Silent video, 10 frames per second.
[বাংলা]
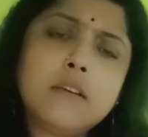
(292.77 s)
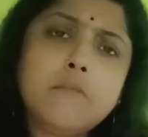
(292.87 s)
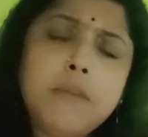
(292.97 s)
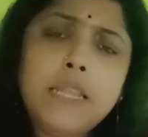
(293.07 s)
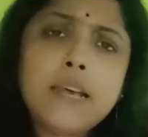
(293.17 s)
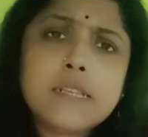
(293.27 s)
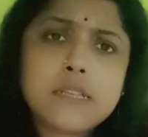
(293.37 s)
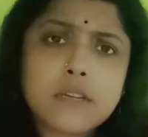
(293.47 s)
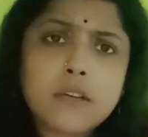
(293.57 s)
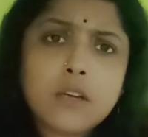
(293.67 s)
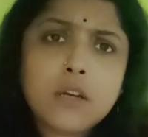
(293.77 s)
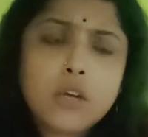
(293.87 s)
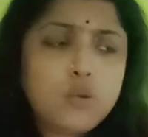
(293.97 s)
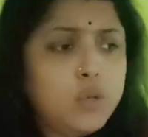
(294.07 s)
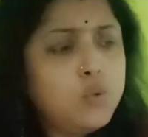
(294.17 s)
বিন্দাস আছে
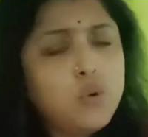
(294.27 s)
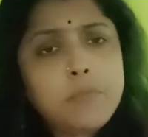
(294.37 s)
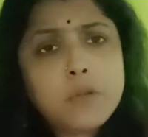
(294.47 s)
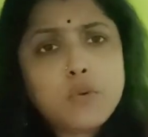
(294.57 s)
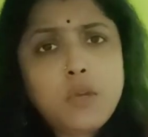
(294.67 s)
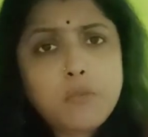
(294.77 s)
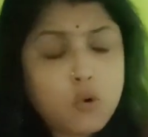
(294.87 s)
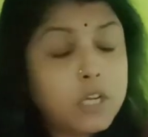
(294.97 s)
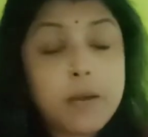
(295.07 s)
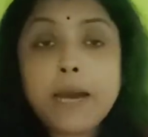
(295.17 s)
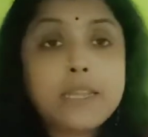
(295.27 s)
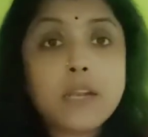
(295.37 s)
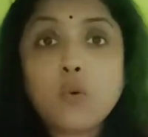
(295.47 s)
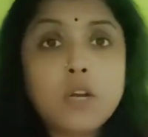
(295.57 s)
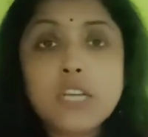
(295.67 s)
তুই দুই দুই কোনটা ভাতার
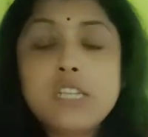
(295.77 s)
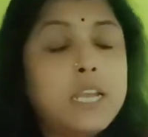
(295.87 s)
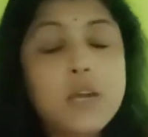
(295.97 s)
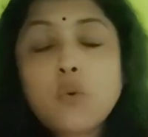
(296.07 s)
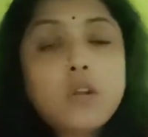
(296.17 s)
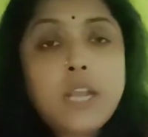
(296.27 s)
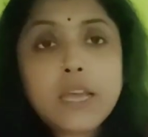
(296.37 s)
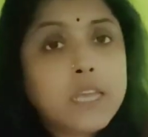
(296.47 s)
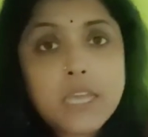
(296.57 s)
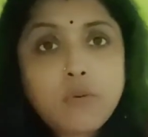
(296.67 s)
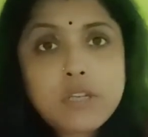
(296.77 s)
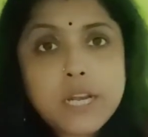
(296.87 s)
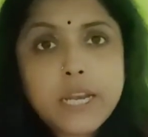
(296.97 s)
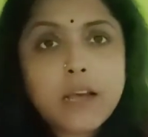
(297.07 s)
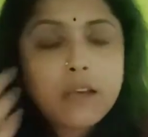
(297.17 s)
কোনটা ছেলে কোনটা কি কেউই
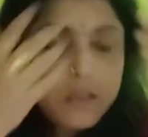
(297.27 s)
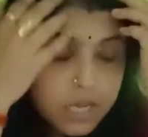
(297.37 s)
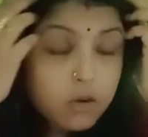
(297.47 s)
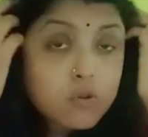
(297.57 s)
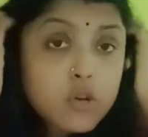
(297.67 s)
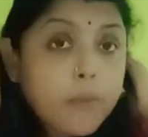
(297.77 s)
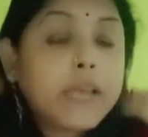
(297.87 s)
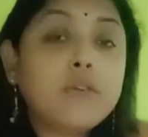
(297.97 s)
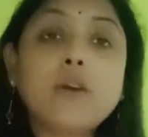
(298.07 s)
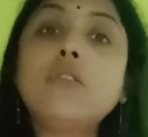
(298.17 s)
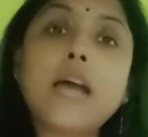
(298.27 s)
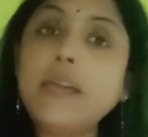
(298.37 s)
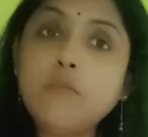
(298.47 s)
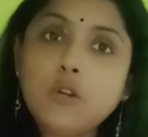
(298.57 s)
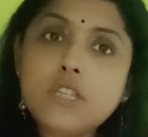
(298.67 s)
জানে না কারণ সবাই তো এখন
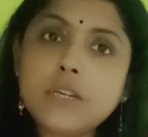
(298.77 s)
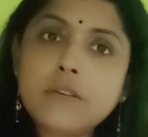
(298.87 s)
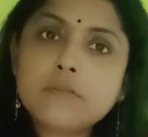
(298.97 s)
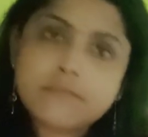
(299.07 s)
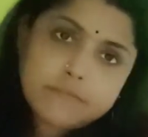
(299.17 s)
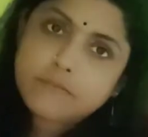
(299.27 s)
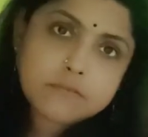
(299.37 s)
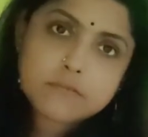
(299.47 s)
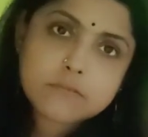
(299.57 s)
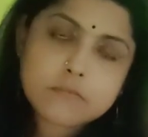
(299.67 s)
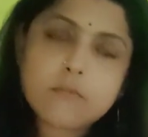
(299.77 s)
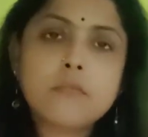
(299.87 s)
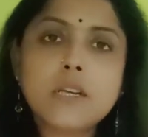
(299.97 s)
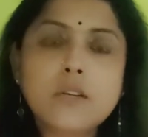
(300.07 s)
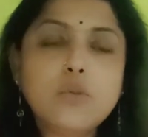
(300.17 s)
তাই বলছে
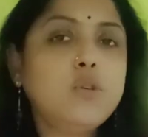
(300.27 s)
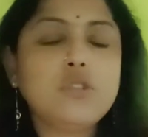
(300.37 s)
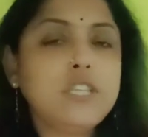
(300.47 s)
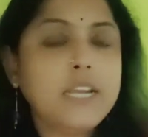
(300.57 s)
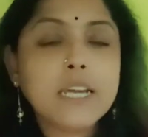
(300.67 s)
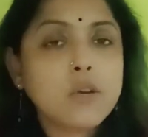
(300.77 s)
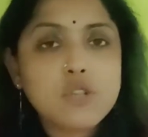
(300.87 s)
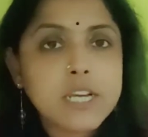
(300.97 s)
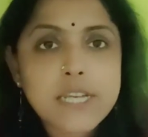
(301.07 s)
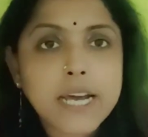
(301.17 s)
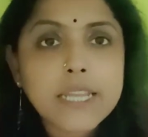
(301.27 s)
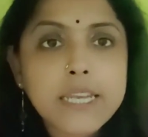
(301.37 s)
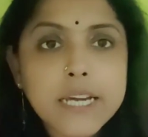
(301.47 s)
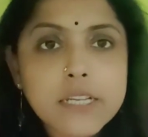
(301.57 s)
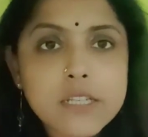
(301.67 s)
তুই তোর ছেলেকেও সেই জায়গাতেই
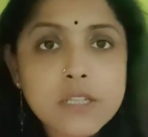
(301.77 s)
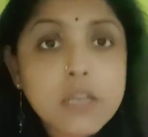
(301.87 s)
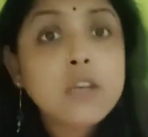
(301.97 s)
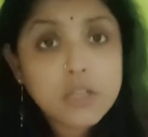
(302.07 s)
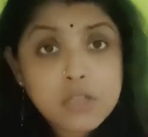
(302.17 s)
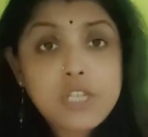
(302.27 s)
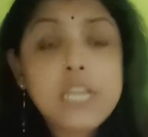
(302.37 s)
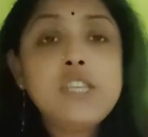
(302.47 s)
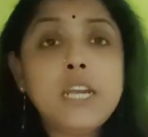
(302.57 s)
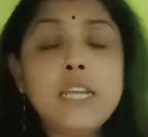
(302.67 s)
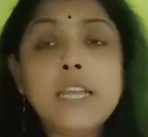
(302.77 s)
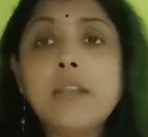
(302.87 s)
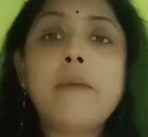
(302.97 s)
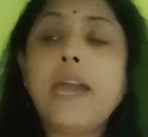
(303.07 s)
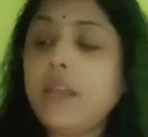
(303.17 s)
রেখেছিস যে ছেলে তার
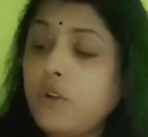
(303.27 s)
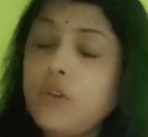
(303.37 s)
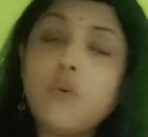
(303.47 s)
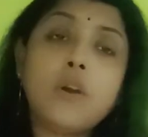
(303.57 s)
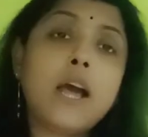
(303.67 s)
মায়ের ওই নোংরা